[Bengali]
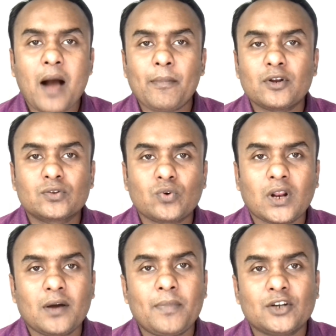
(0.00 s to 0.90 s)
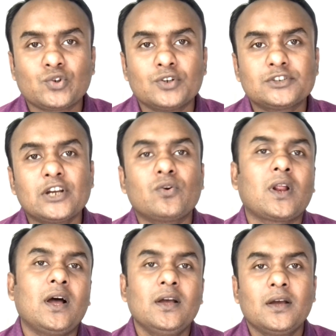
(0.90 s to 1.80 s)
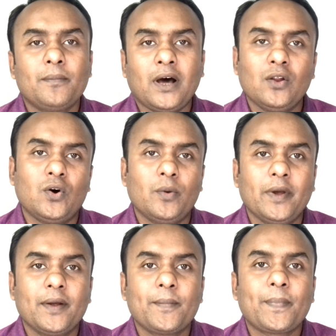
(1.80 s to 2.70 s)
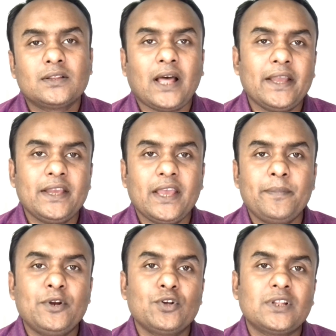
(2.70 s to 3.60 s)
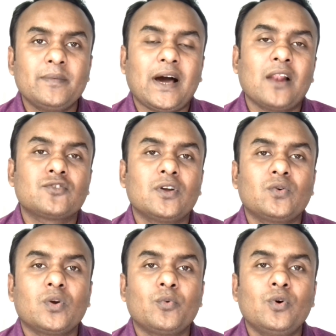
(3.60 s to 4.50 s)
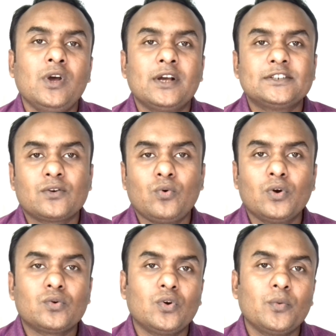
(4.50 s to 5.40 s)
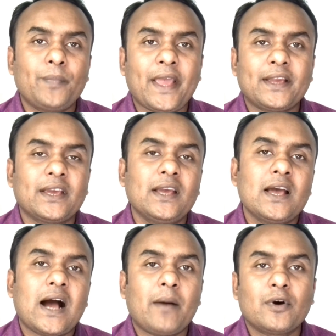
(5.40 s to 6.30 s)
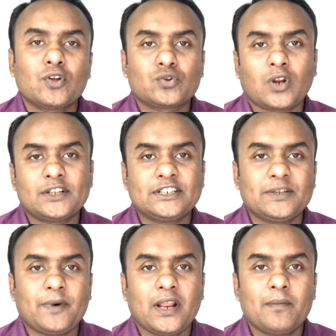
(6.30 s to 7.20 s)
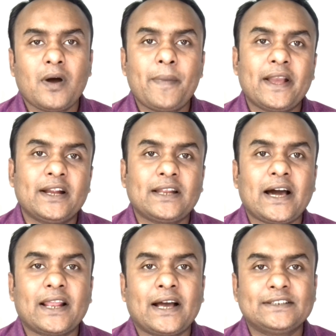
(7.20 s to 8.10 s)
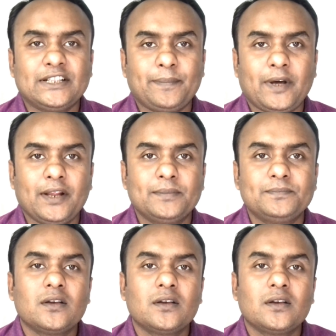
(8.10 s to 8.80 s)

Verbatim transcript: আমানত করা বা সঞ্চয় করা ভালো হবে তাই এই ভিডিওতে আমি আলোচনা করব যে কোন কোন ব্যাংকে আমানত করা যেতে পারে বা ব্যাংকে টাকা রাখা যেতে পারে